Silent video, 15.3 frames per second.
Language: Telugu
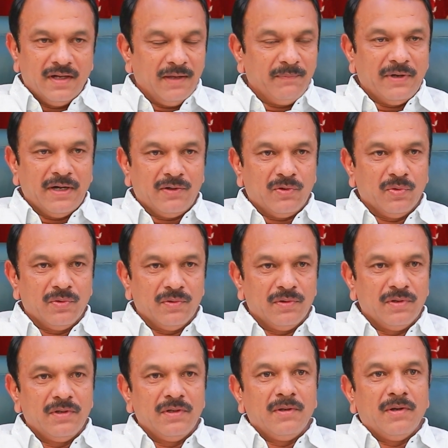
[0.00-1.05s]
నెంబర్ టూ
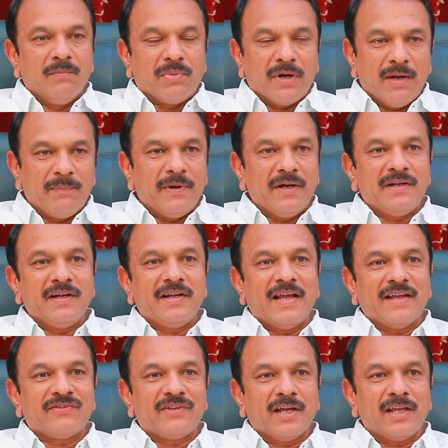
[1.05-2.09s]
ప్రాపర్టీ
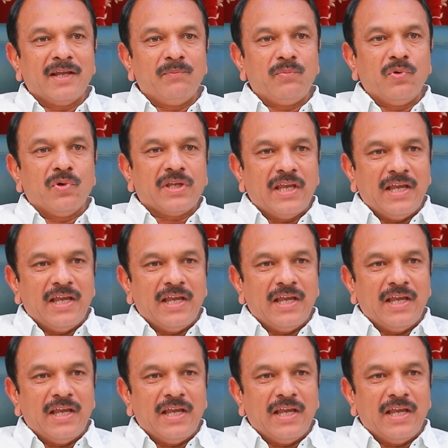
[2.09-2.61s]
ట్యాక్స్ తగ్గింపు